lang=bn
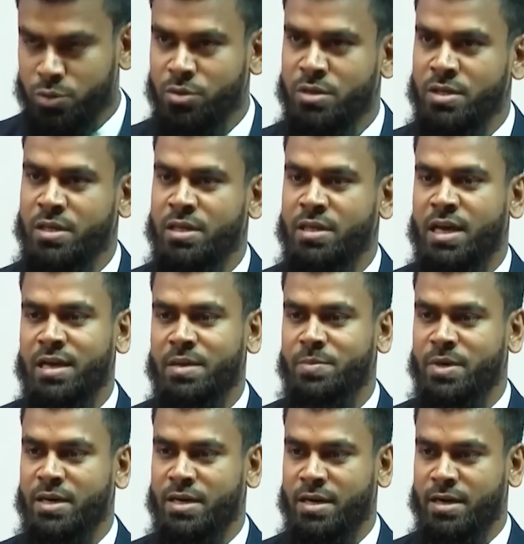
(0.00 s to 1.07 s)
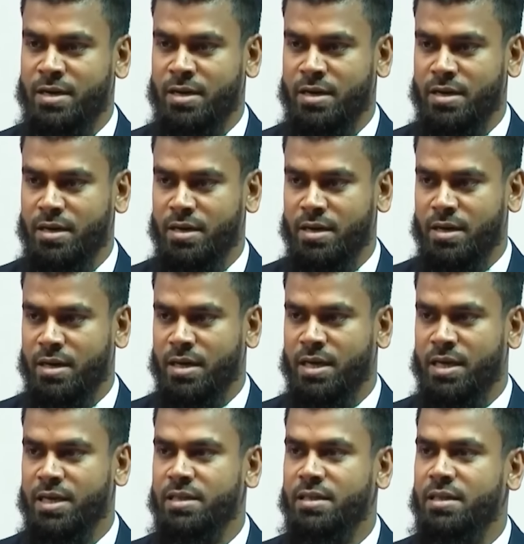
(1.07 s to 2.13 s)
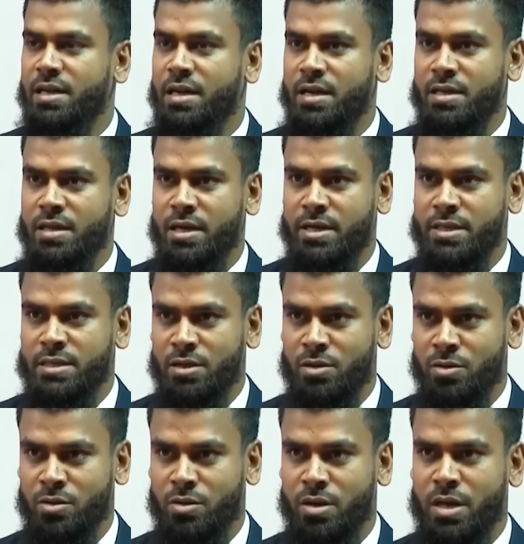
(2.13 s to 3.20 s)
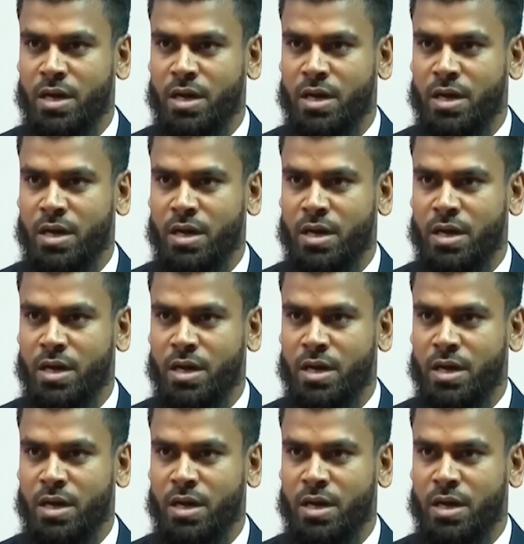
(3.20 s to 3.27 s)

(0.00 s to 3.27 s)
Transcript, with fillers: চুক্তিতে ধান পাট কাটা ক্ষেত নিরানি দেওয়াই ছিল